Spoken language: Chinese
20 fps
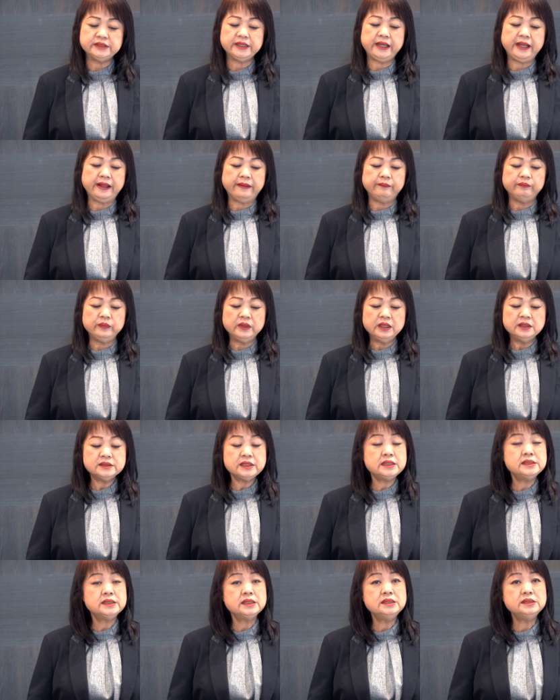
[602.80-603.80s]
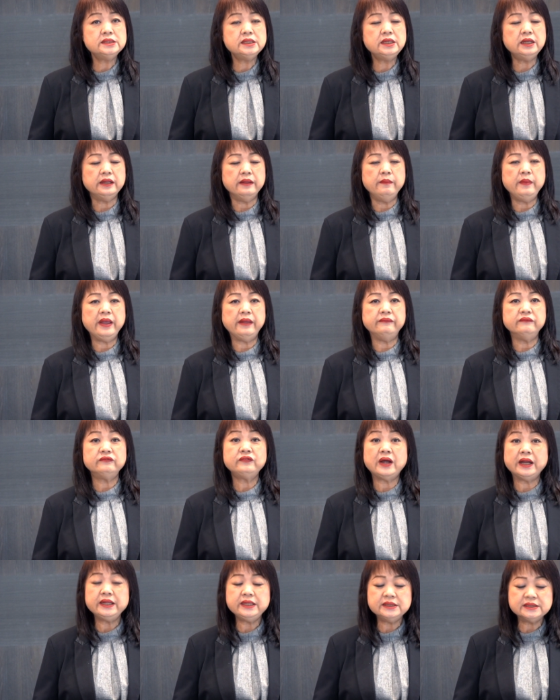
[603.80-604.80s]
这样。在圣经里面，
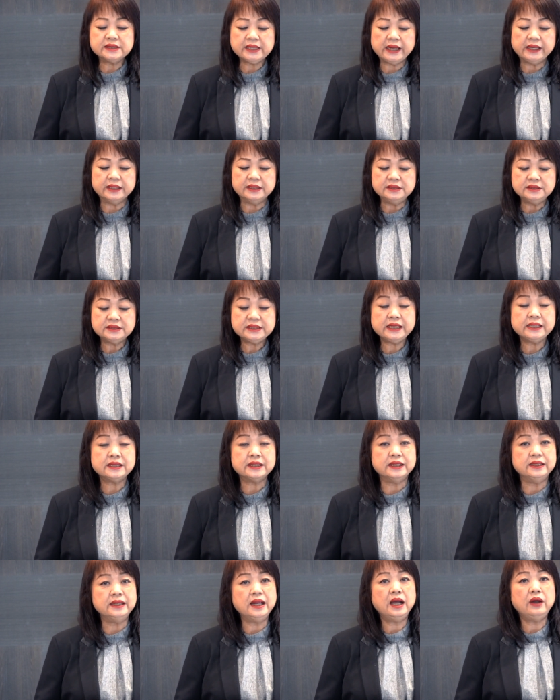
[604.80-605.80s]
法利赛人在等